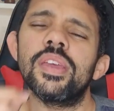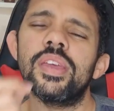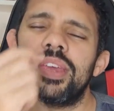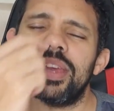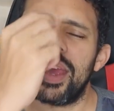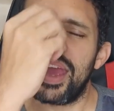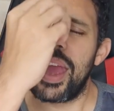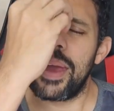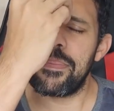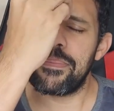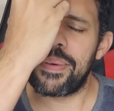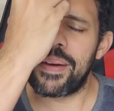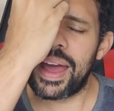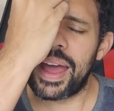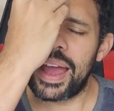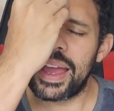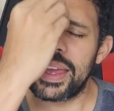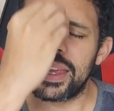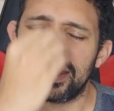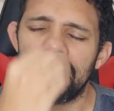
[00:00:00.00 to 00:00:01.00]
que é
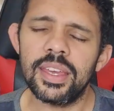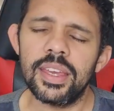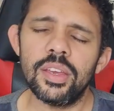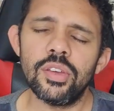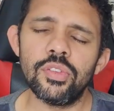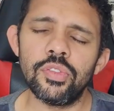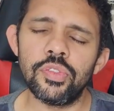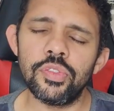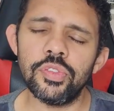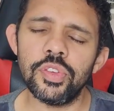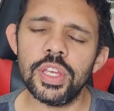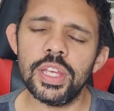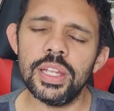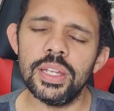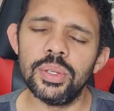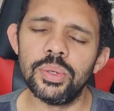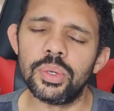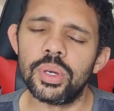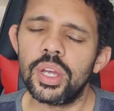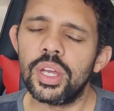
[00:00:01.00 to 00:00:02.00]
Pai,
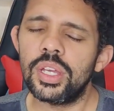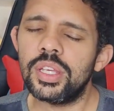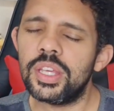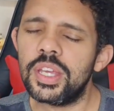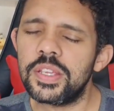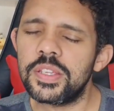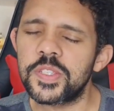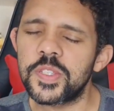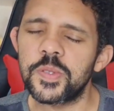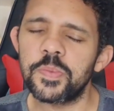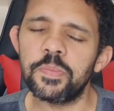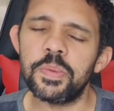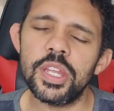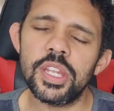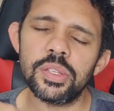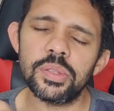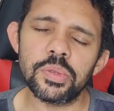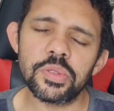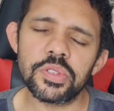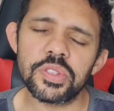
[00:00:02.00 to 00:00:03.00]
Filho e
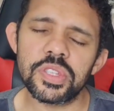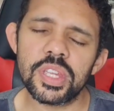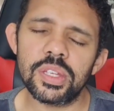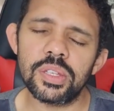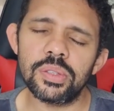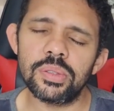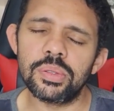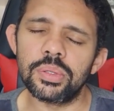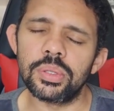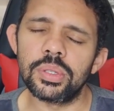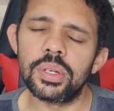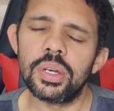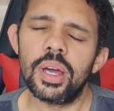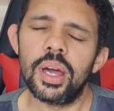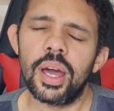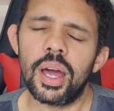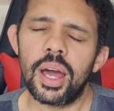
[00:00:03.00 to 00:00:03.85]
Espírito Santo.